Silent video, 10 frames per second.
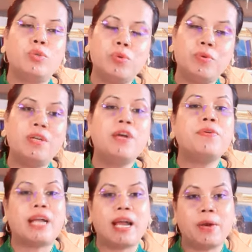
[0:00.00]
ทุกๆเรื่อง
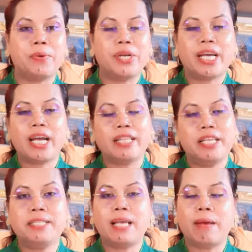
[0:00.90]
ราวนะคะ
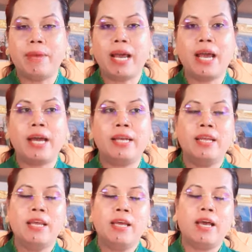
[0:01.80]
ที่สามารถ
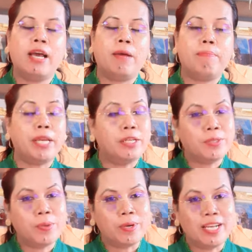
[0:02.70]
เป็น
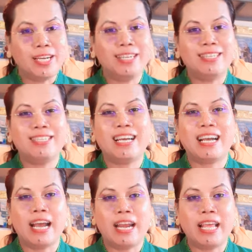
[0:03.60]
ส่วนหนึ่งนะ
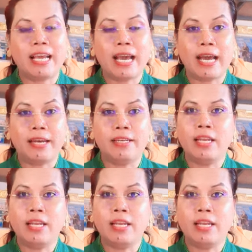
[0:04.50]
คะในการ